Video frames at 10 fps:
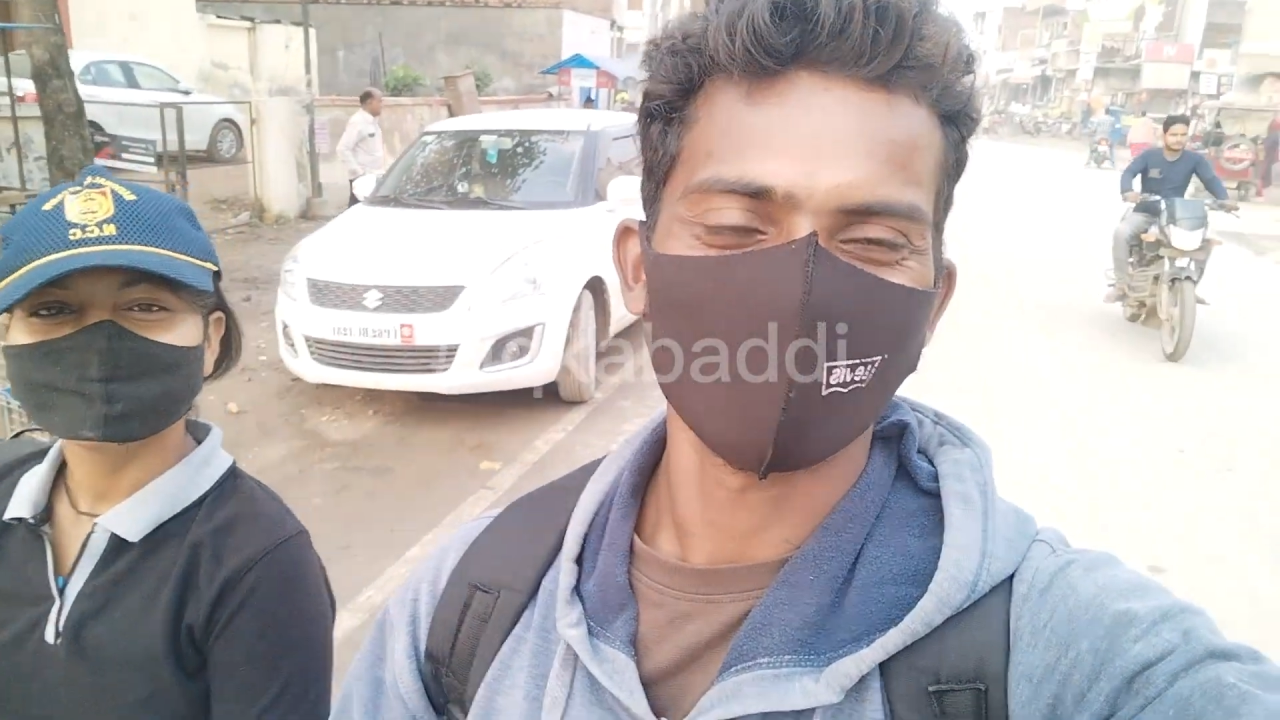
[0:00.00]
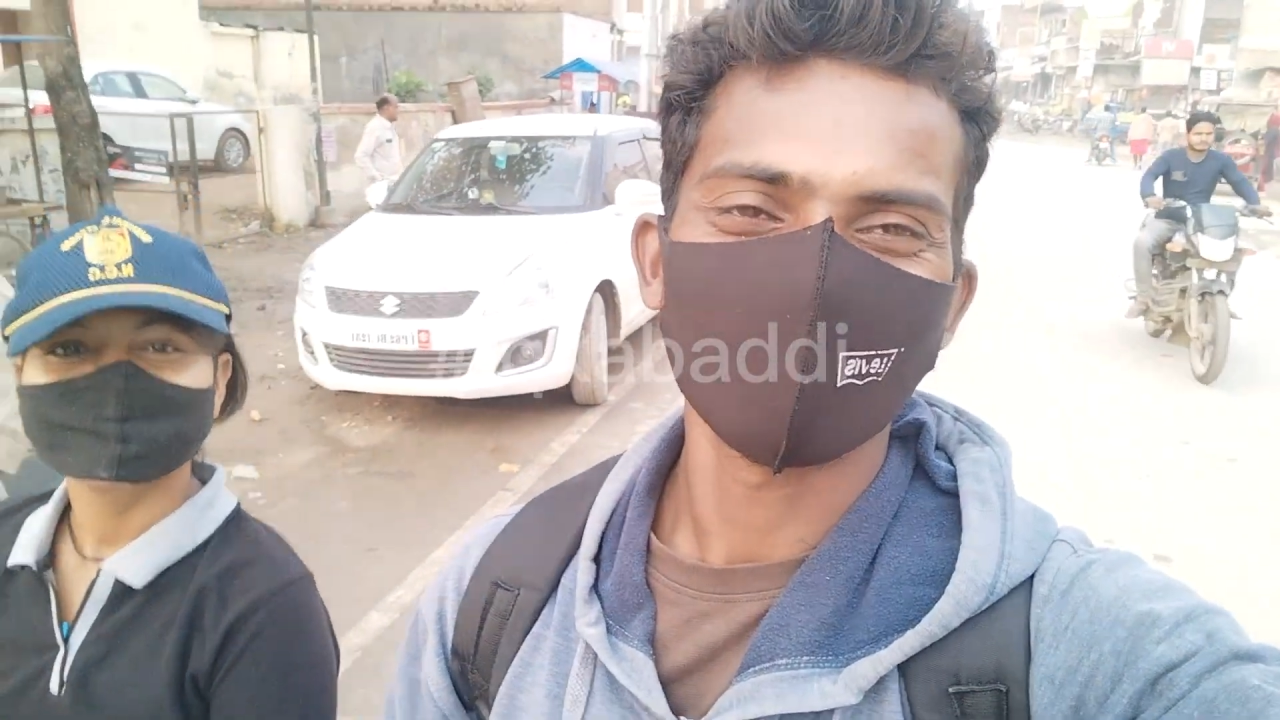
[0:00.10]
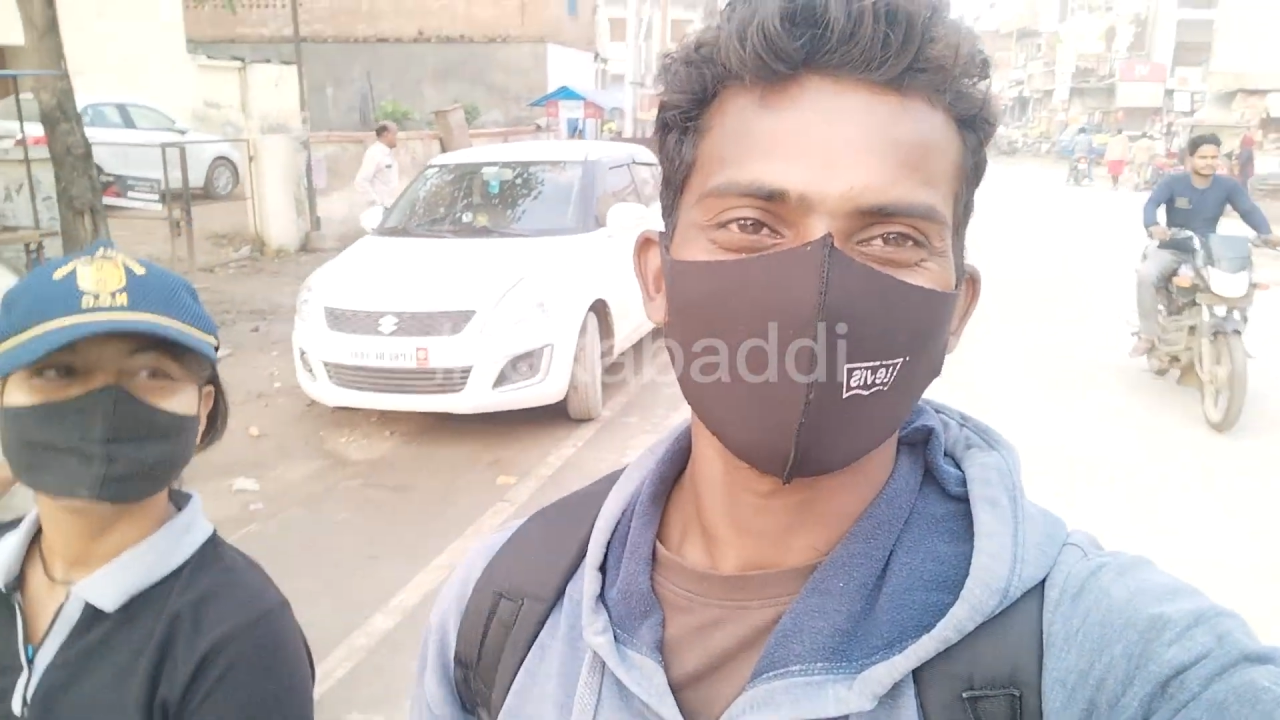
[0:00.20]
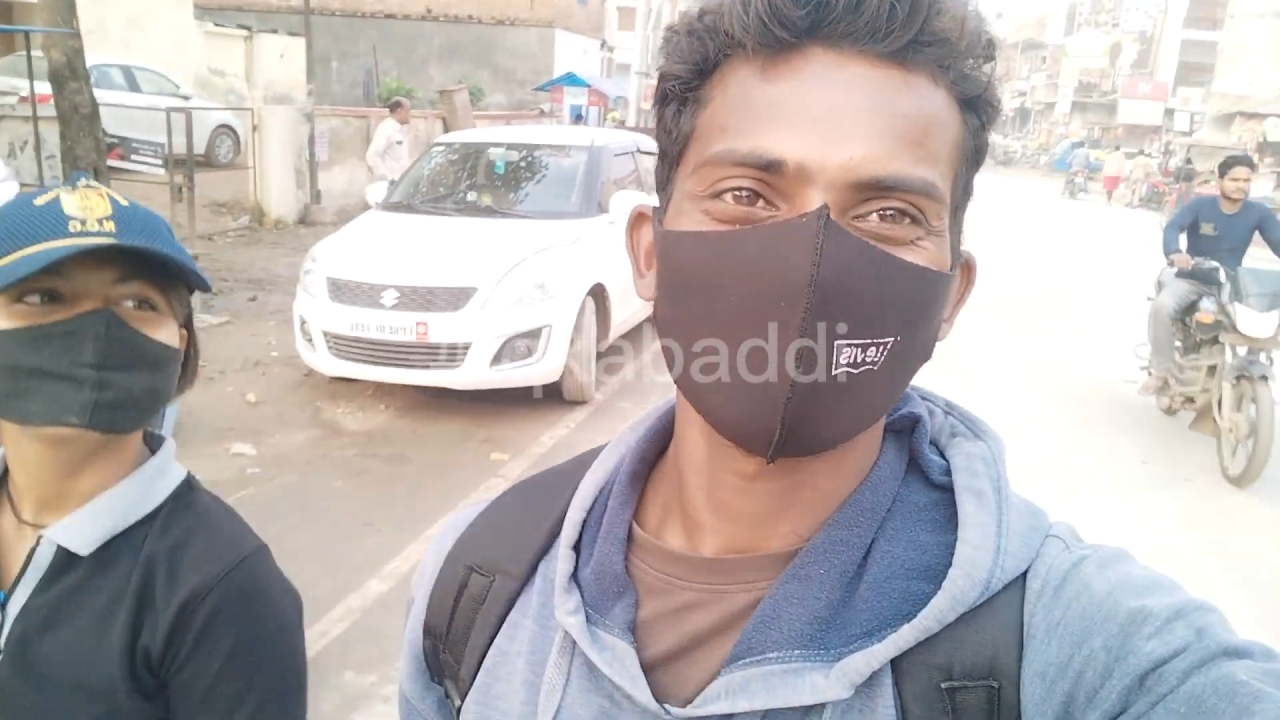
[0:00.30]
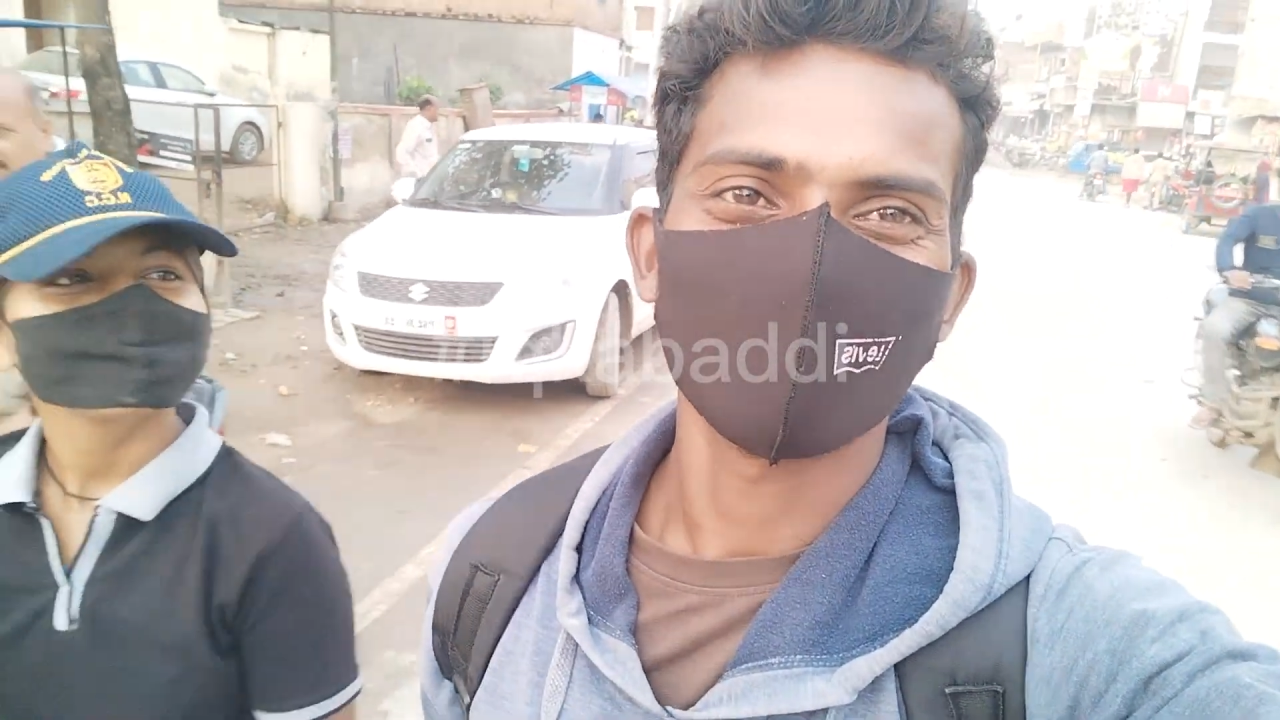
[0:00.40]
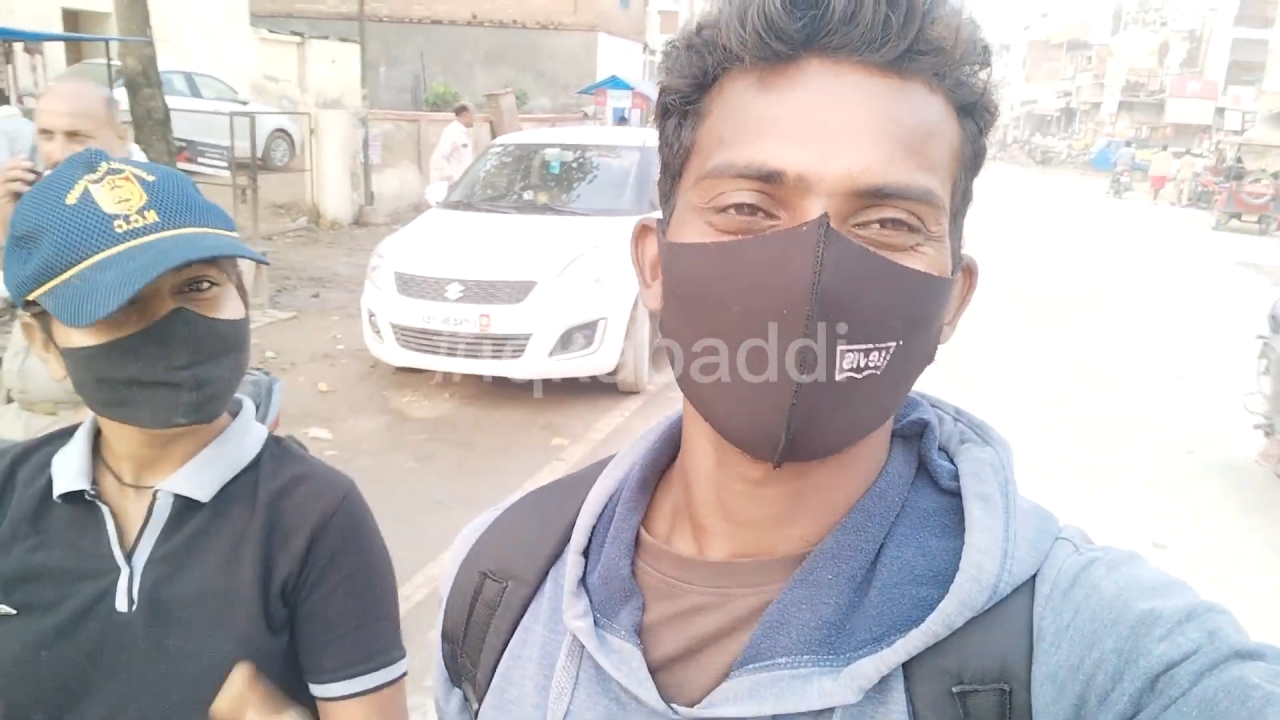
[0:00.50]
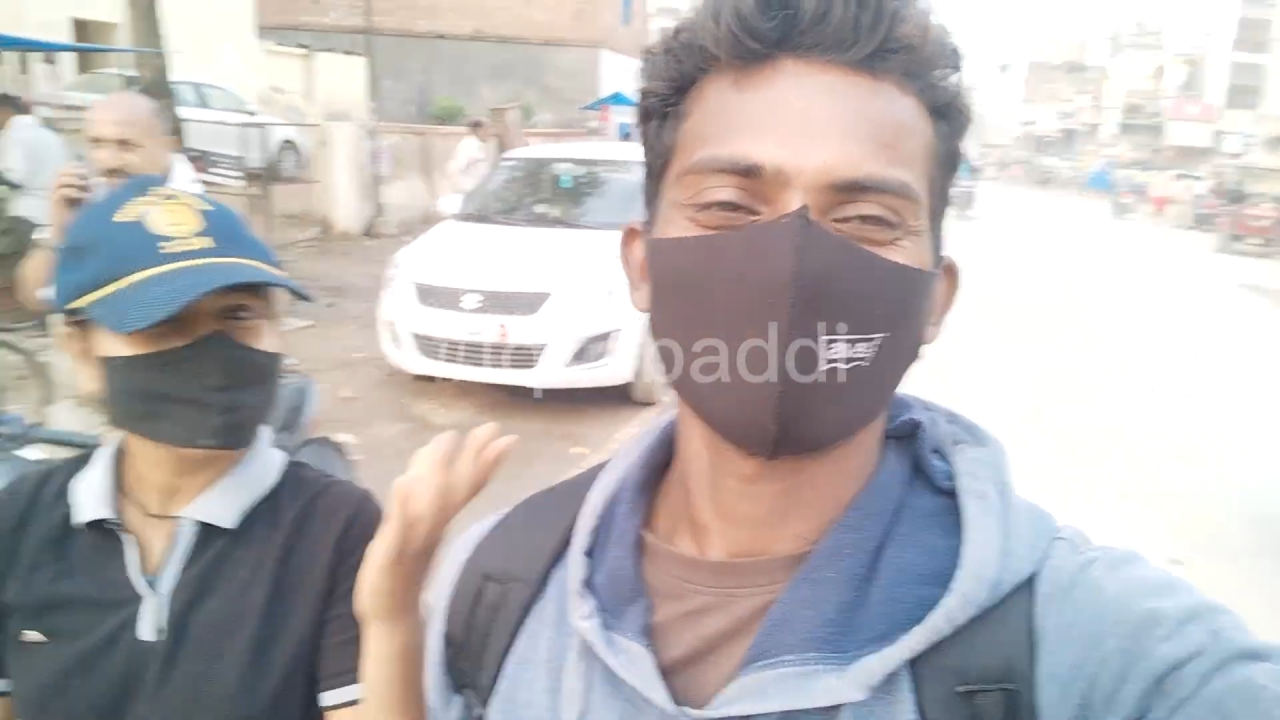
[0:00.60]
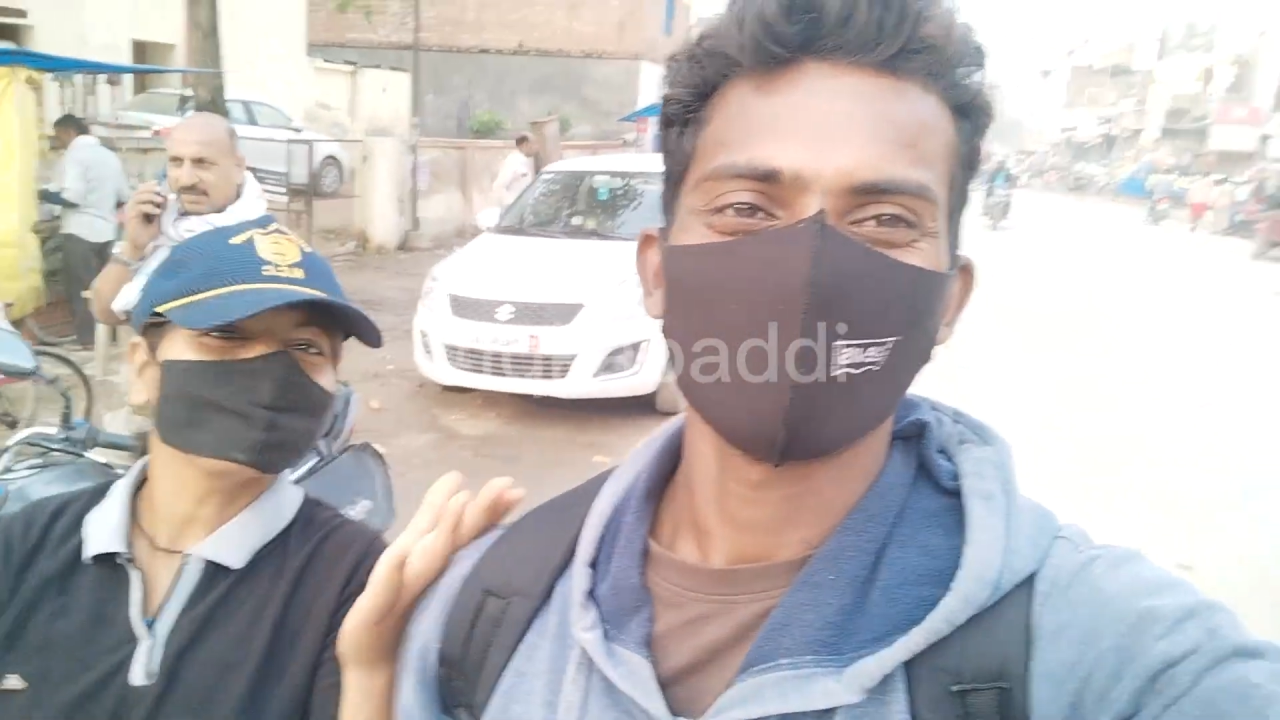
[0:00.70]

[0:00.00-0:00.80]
मतलब